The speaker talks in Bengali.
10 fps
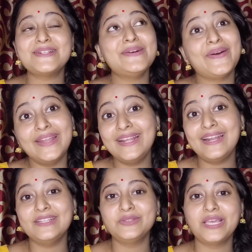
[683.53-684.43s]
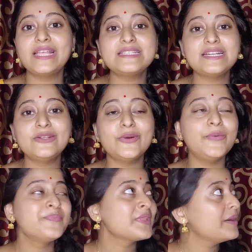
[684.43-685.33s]
আসলে অনেক রাত হয়ে গেছে জানো
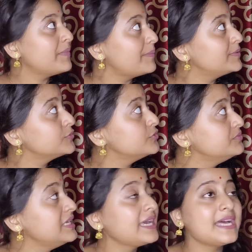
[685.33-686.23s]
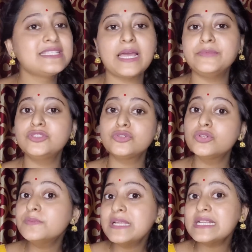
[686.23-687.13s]
মামাম ঘুমিয়ে গেছে আমি তো
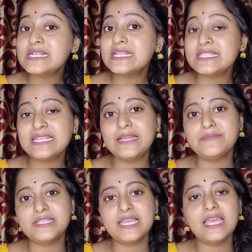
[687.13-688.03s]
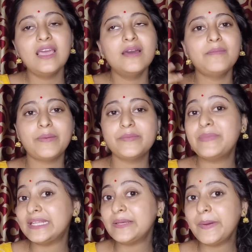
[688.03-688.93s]
খুব টেনশনে ছিলাম যে মামাম
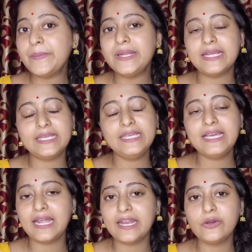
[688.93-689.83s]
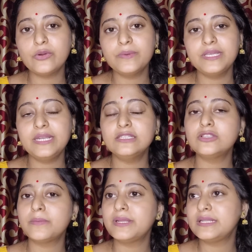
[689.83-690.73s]
ব্যথা পাবে নাকি কান্না করবে কি না
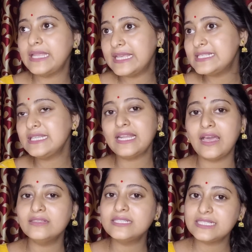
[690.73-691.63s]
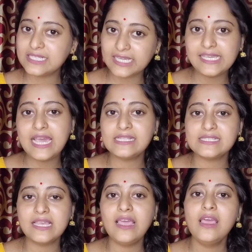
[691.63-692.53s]
তবে দেখছি না ঠিকঠাকই
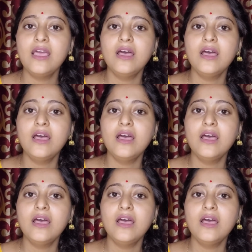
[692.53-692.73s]
আছে